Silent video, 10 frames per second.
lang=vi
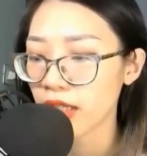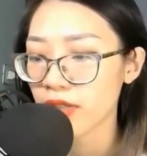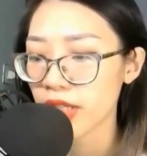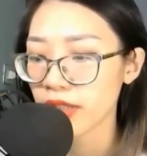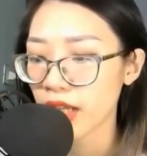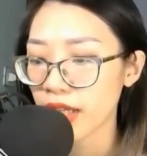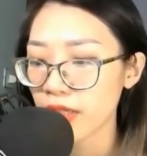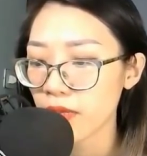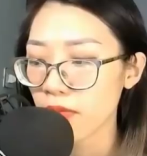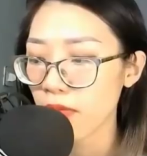Chỉ
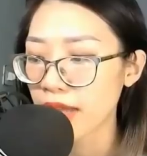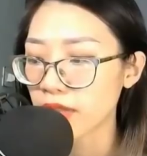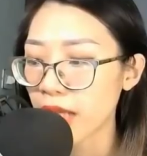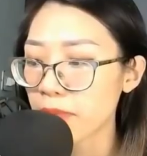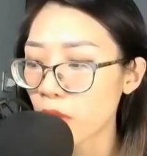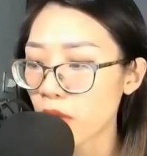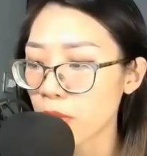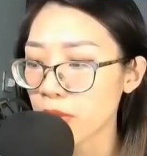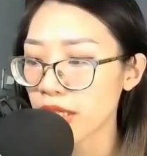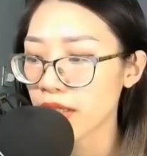thấy bàn tay màu
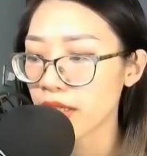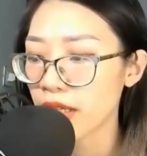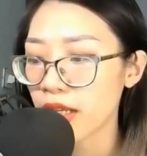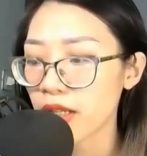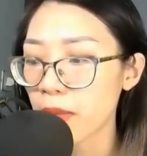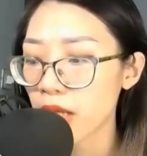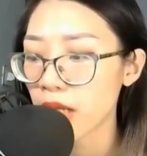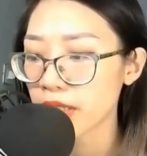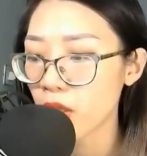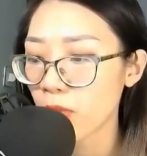hồng kia nằm
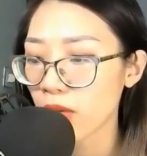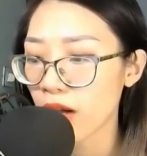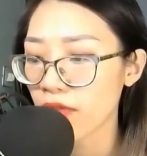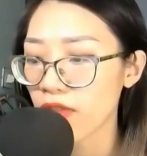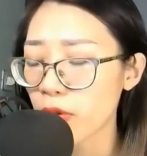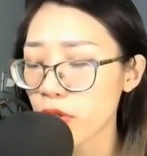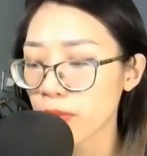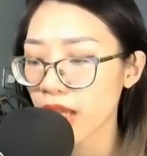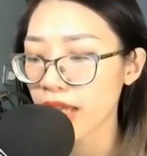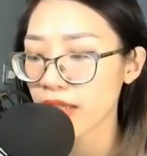lấy cái hộp ngọc vào
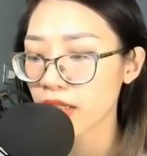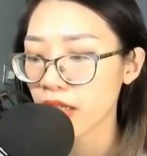trong tay.